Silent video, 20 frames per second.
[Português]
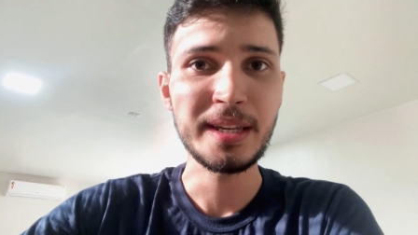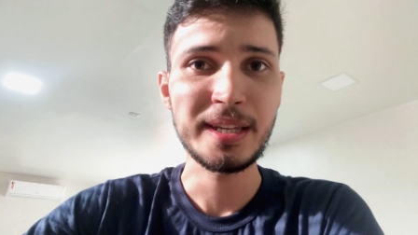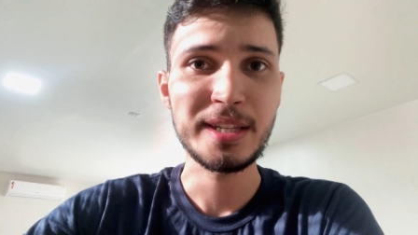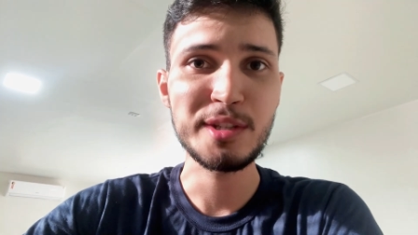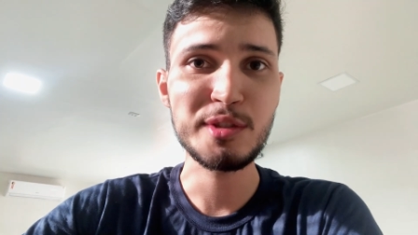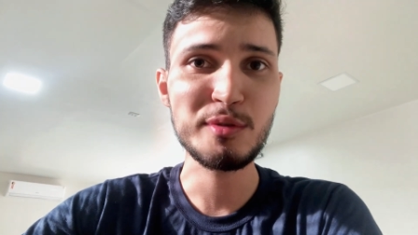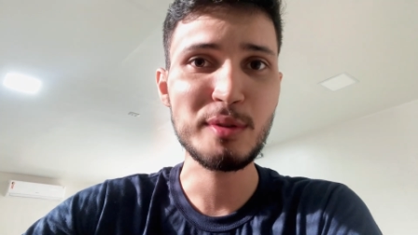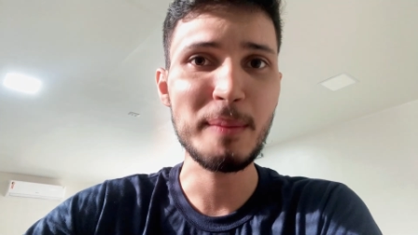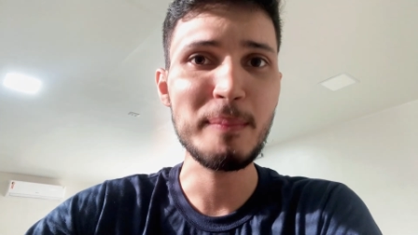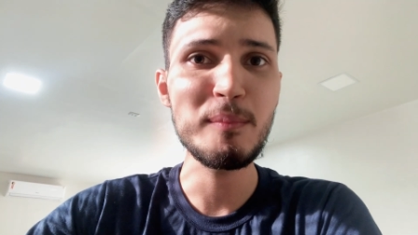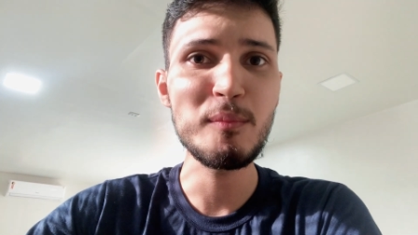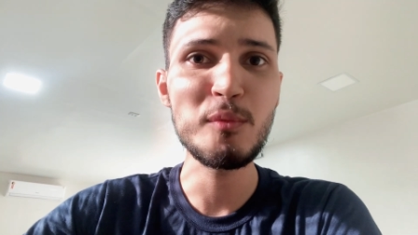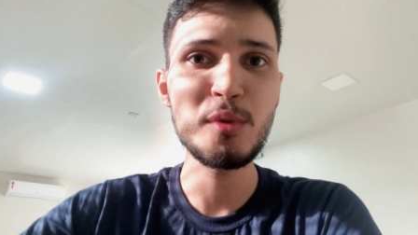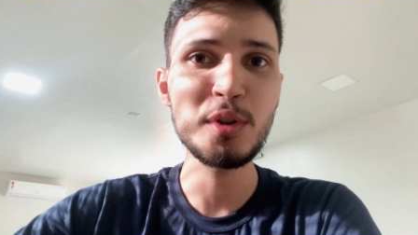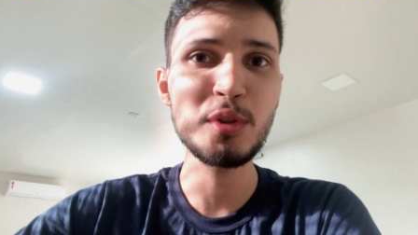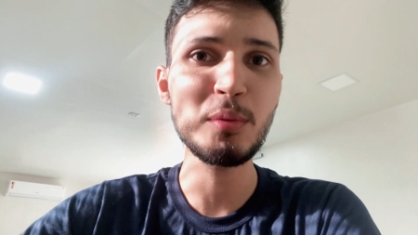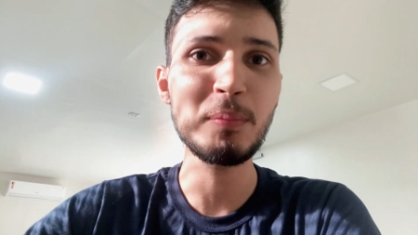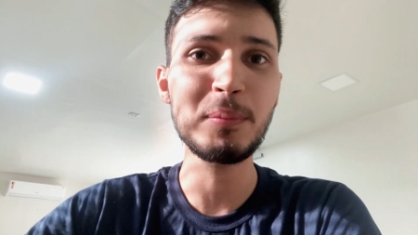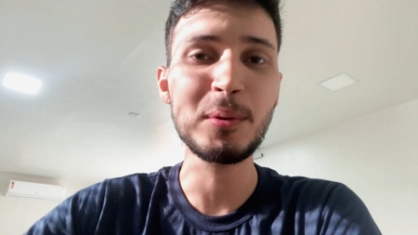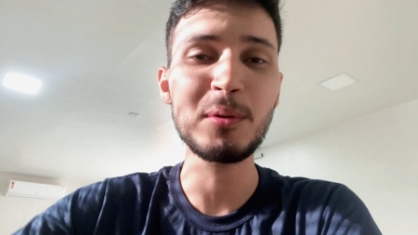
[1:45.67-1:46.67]
Isso é
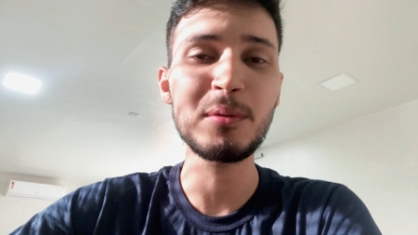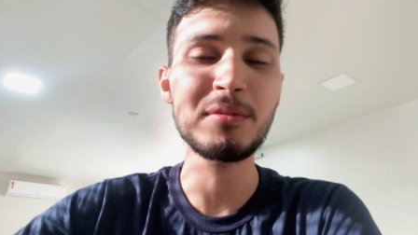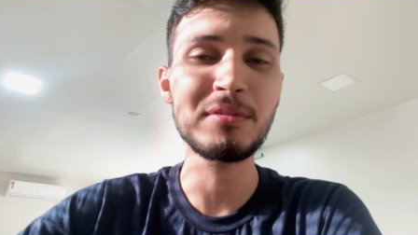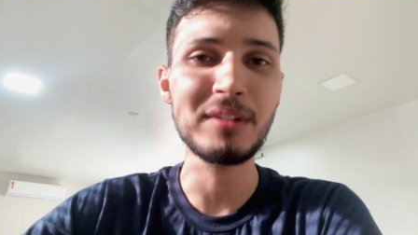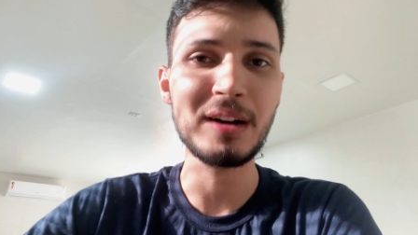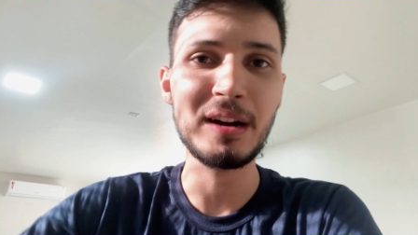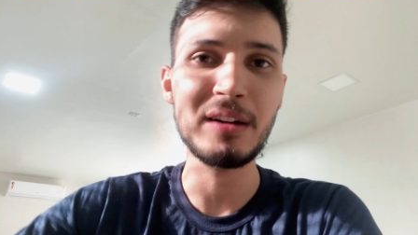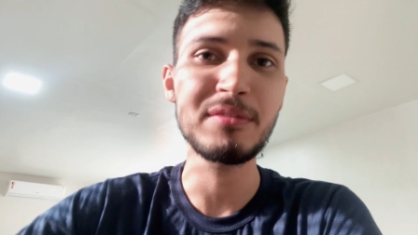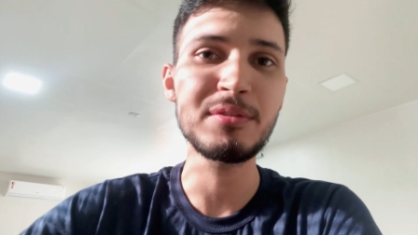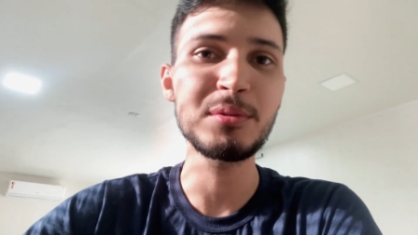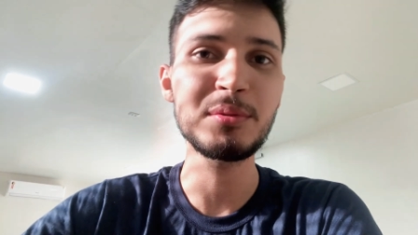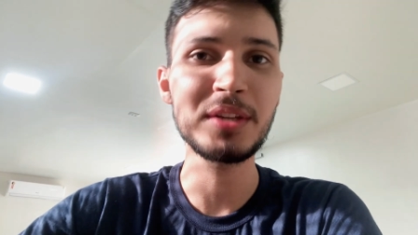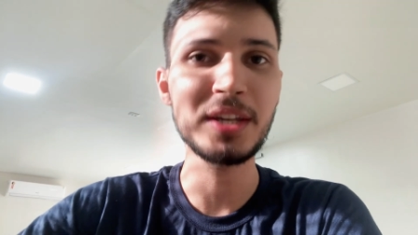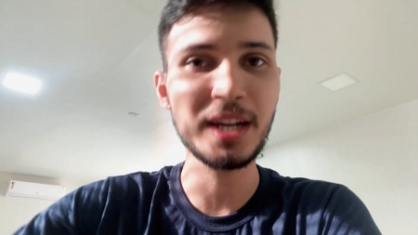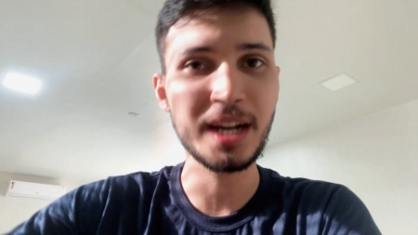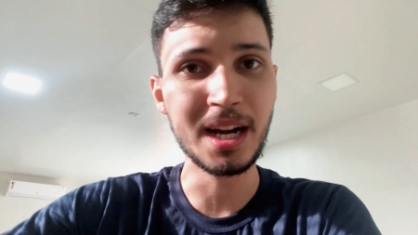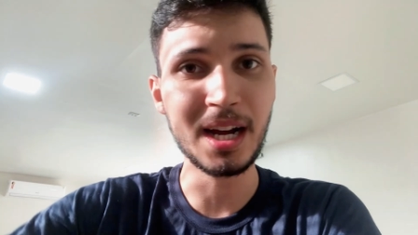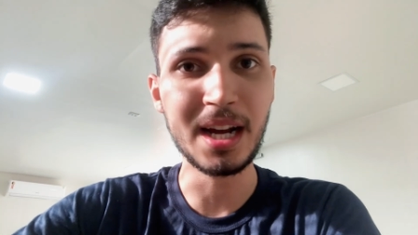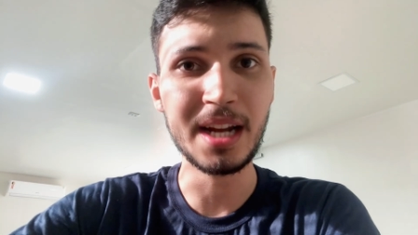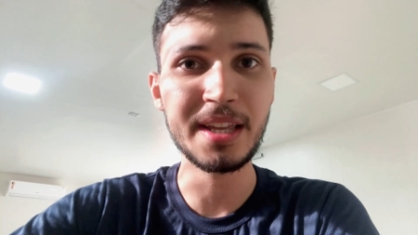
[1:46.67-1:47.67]
muito provável que
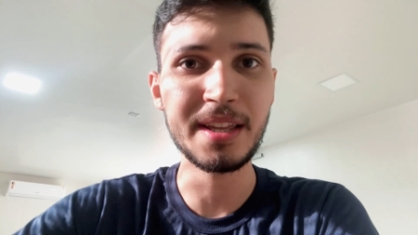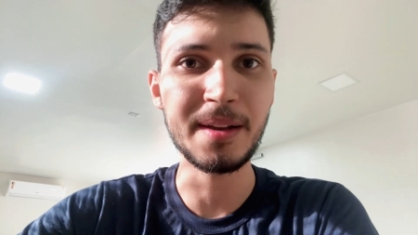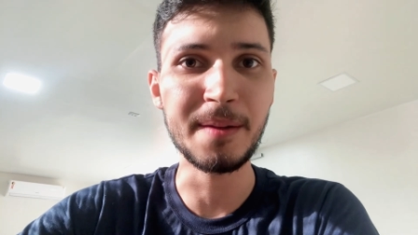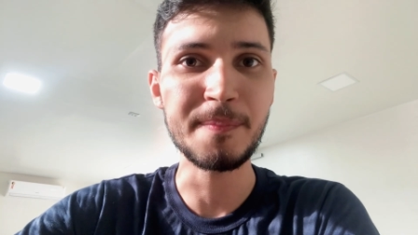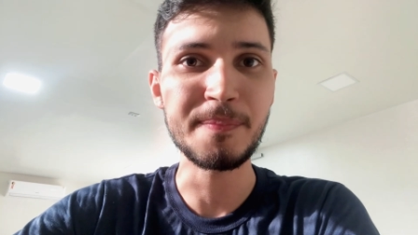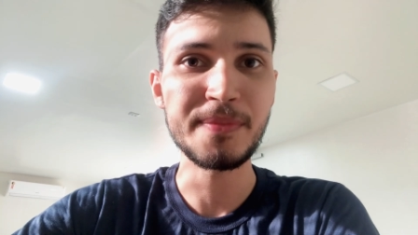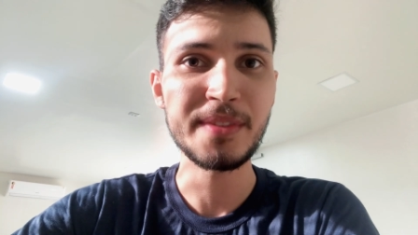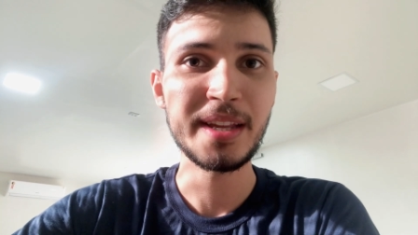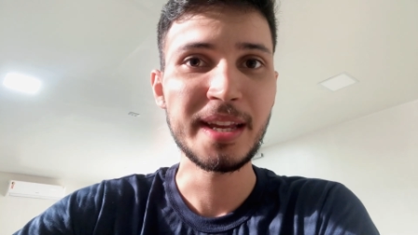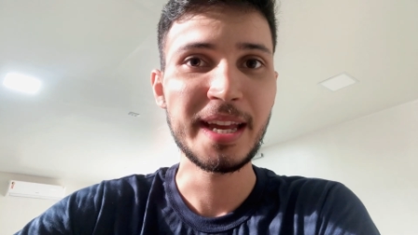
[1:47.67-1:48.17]
caia